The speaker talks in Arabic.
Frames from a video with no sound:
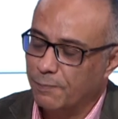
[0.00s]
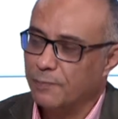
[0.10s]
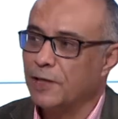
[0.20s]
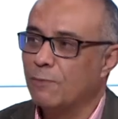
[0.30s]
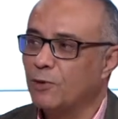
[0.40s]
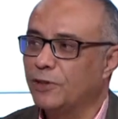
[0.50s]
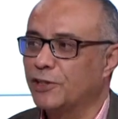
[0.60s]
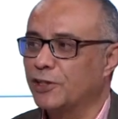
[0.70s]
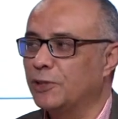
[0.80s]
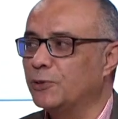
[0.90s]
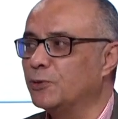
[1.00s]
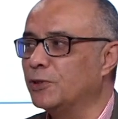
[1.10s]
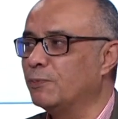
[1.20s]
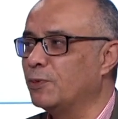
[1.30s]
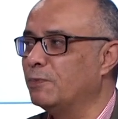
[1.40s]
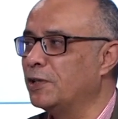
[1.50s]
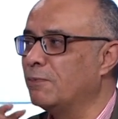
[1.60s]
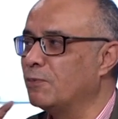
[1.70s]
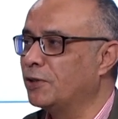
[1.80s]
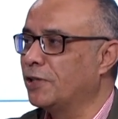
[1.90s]
من المدهش انه من
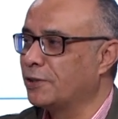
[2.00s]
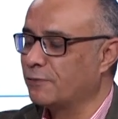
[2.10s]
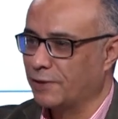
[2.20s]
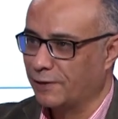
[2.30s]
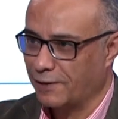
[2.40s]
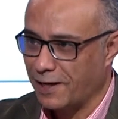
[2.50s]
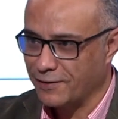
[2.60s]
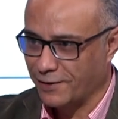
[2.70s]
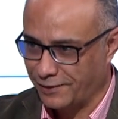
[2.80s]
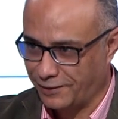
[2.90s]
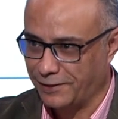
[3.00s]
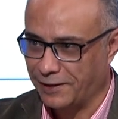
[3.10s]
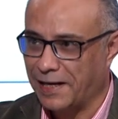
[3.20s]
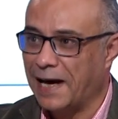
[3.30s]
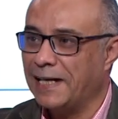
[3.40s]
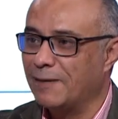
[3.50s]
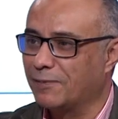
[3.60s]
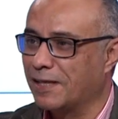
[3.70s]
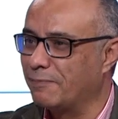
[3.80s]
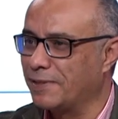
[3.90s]
المدهش في اللحظه دي
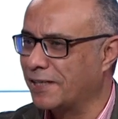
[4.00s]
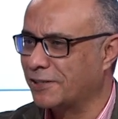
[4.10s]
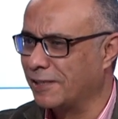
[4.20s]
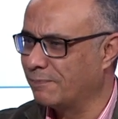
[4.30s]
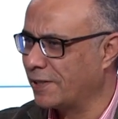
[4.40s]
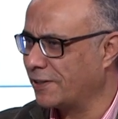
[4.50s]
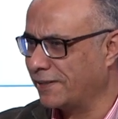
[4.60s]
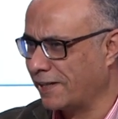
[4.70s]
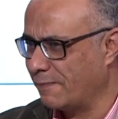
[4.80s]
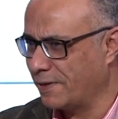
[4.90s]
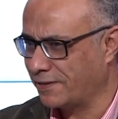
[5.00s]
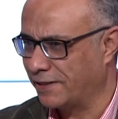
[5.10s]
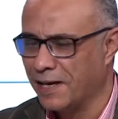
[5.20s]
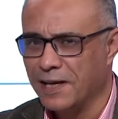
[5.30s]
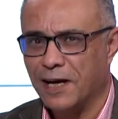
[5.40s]
العالم ده بيشهد مشهد عبثي